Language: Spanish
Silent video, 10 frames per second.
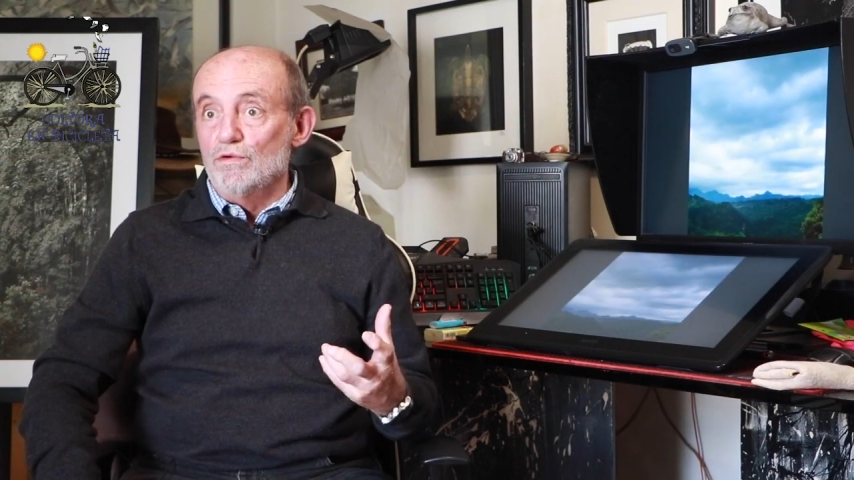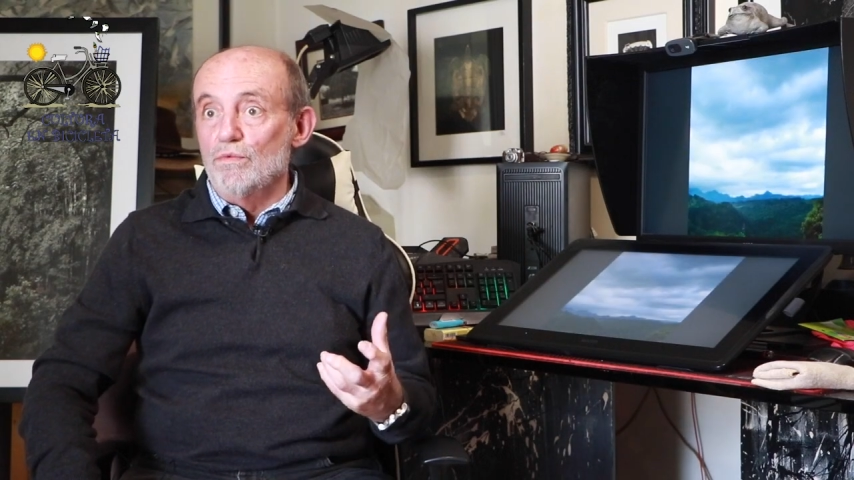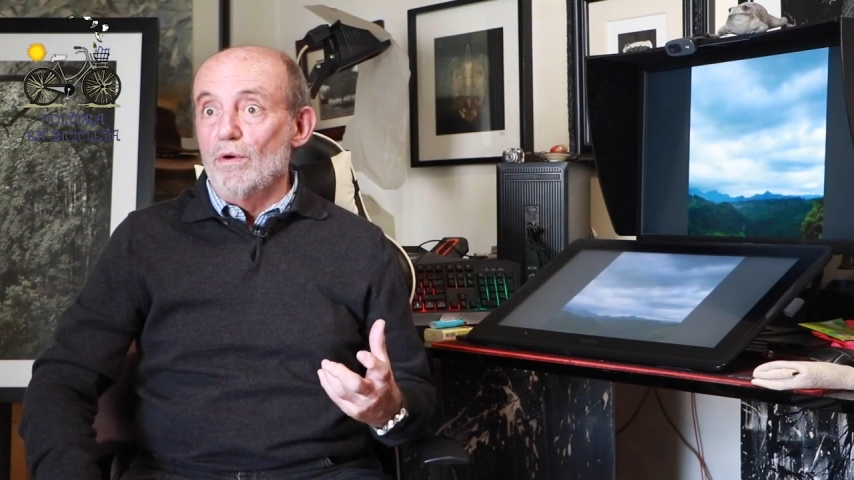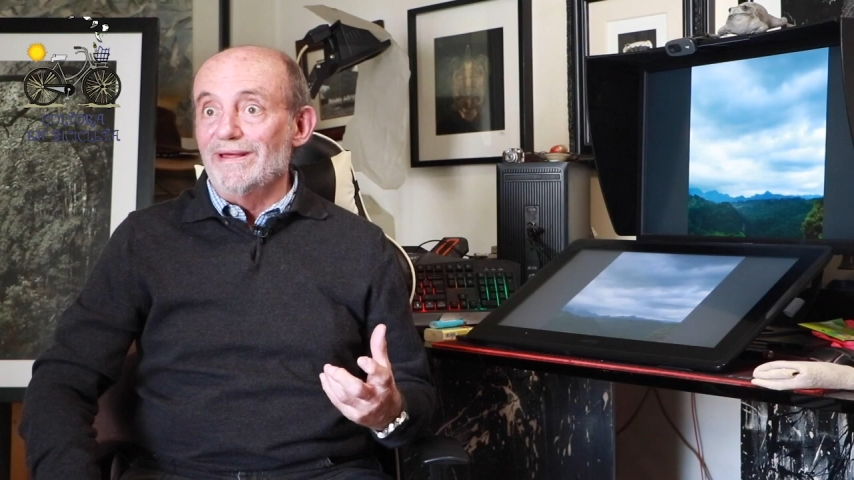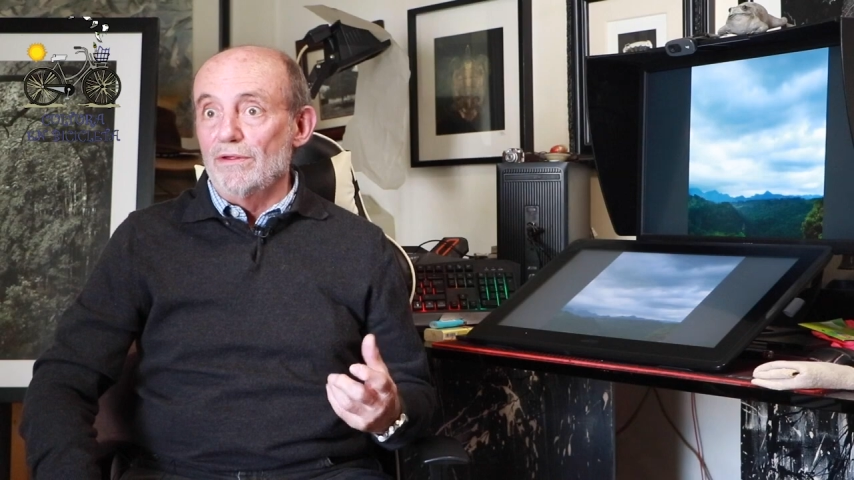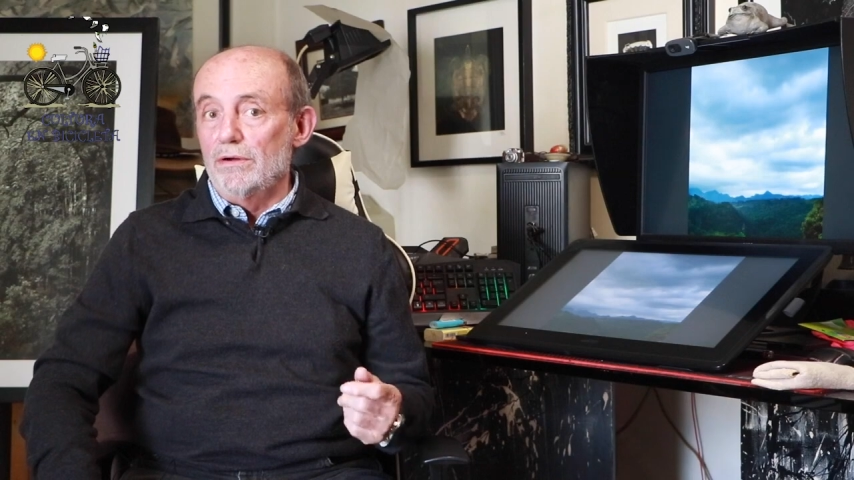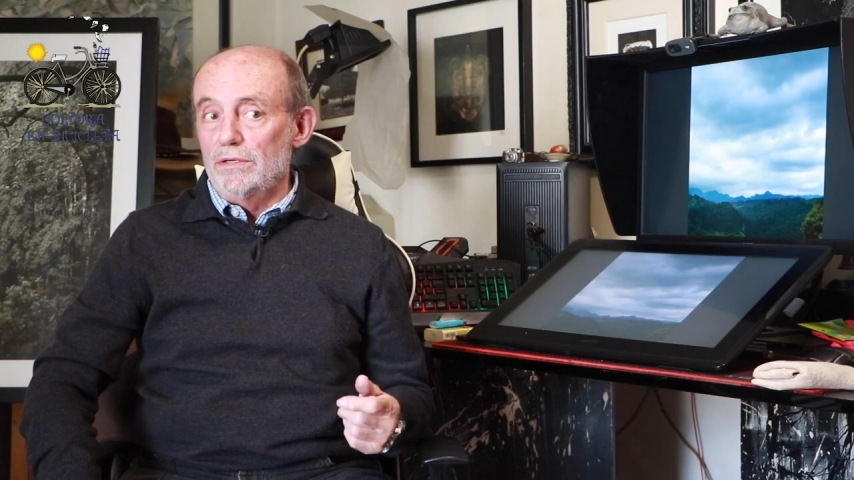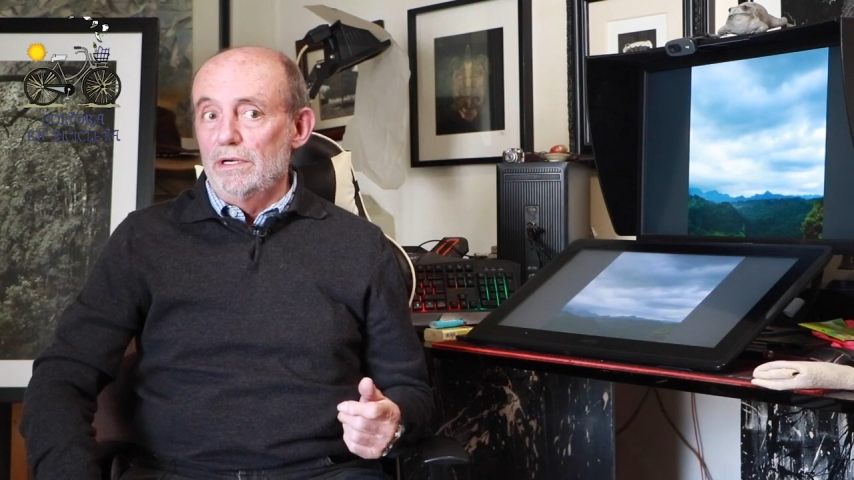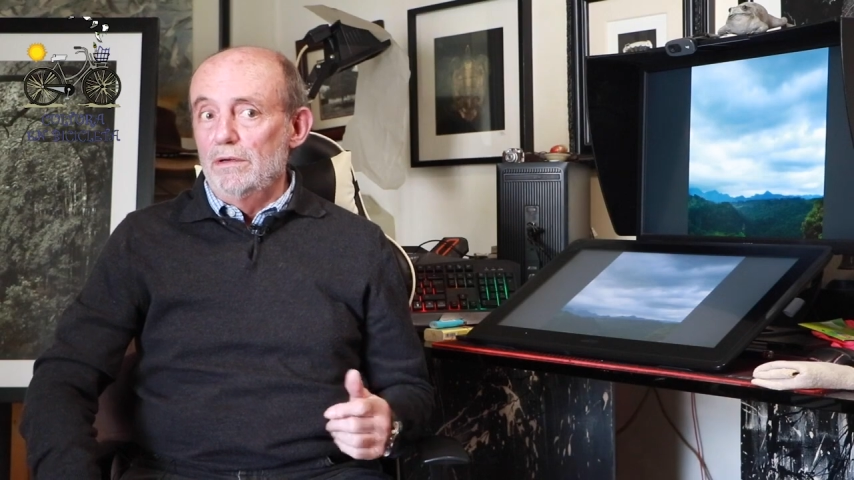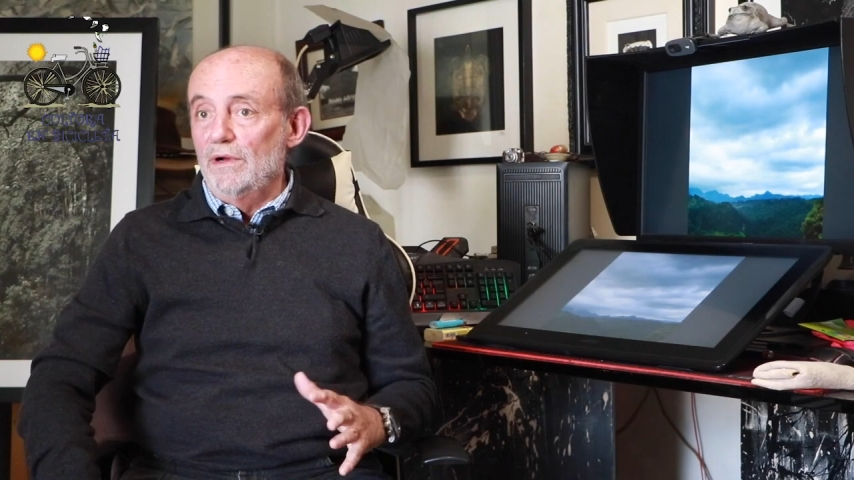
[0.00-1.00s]

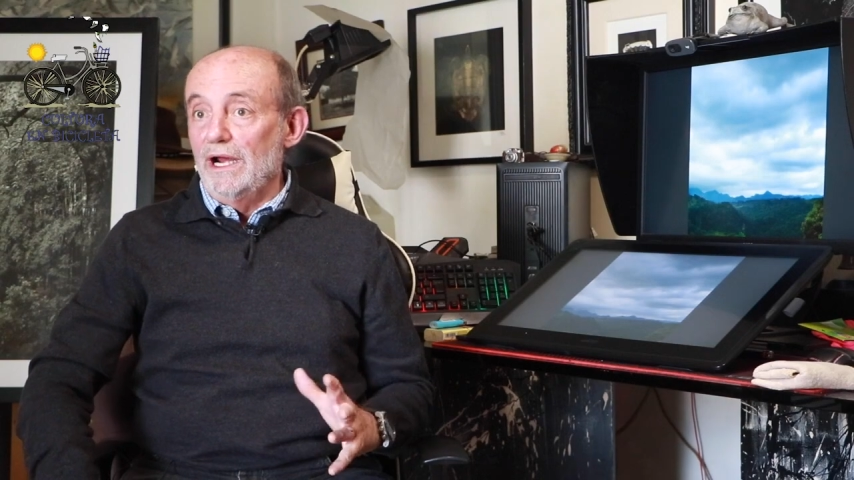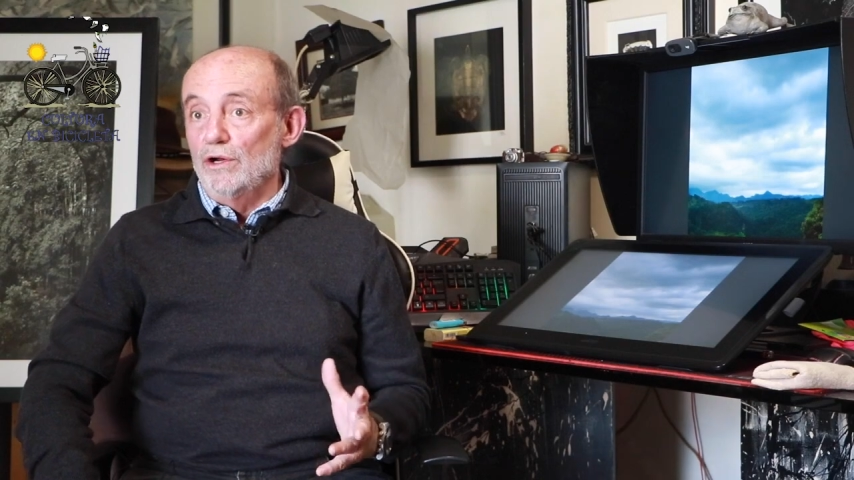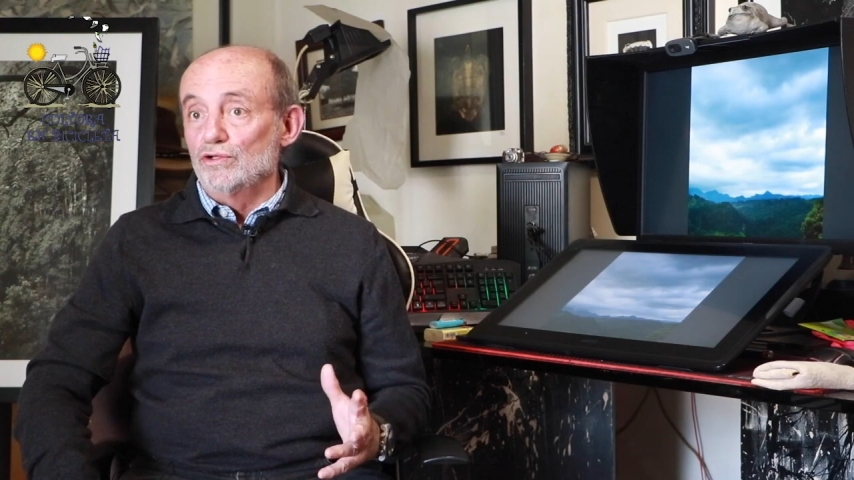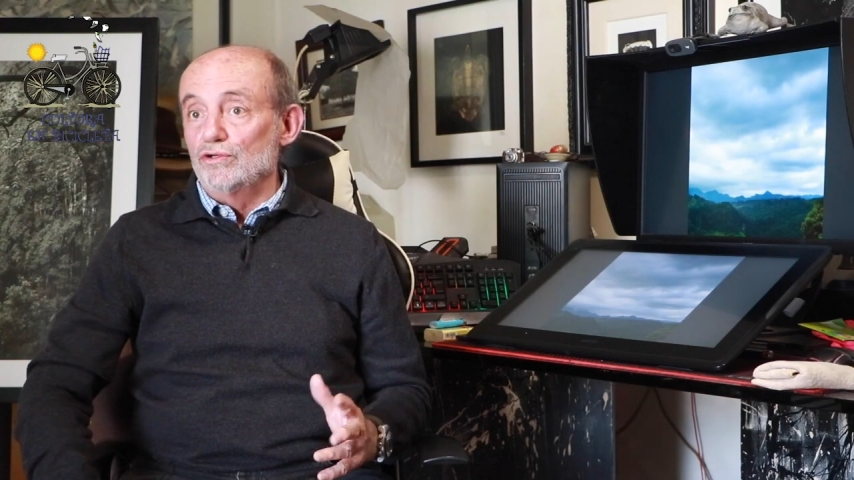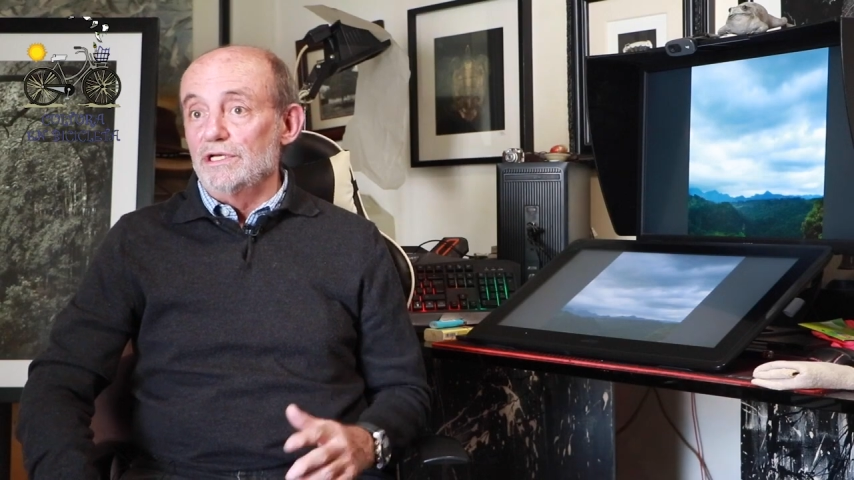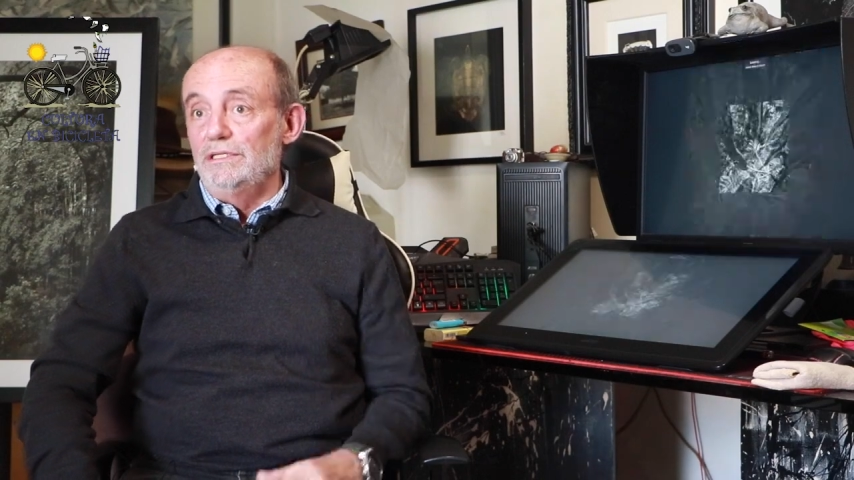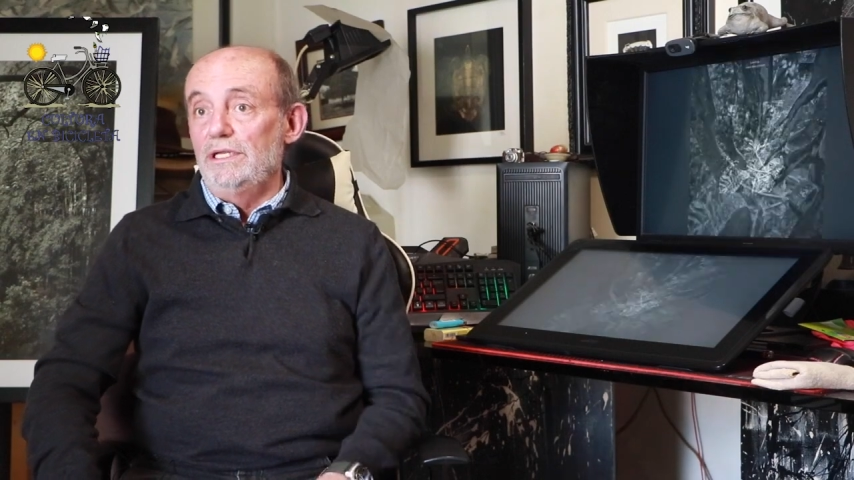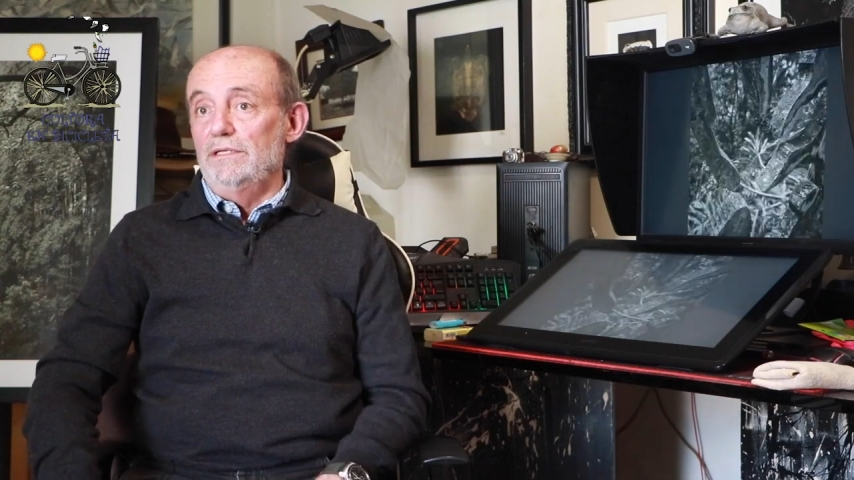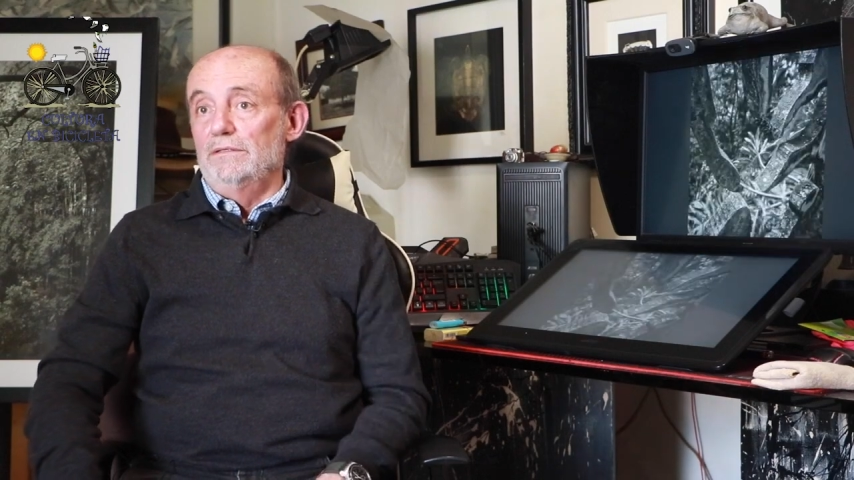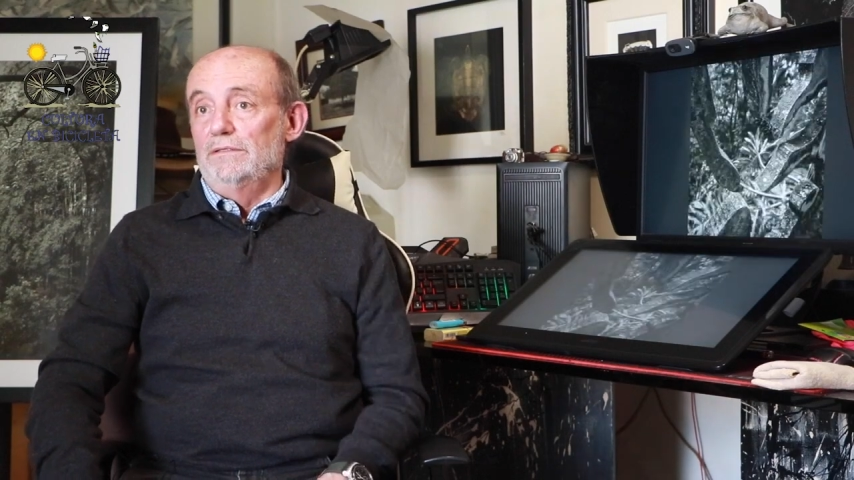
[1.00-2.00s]
conmovedor en otro
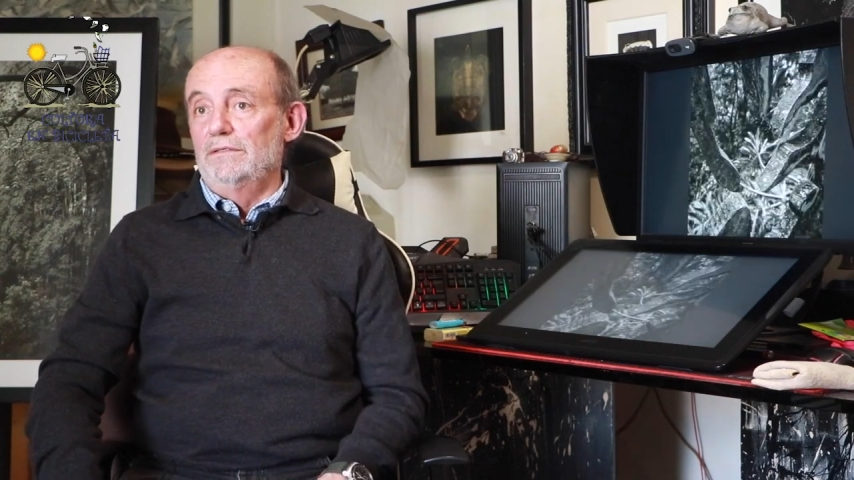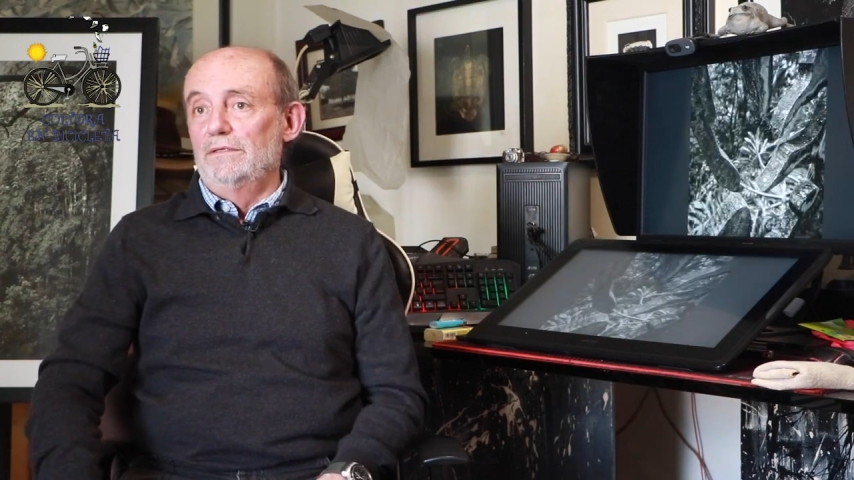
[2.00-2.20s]
sentido.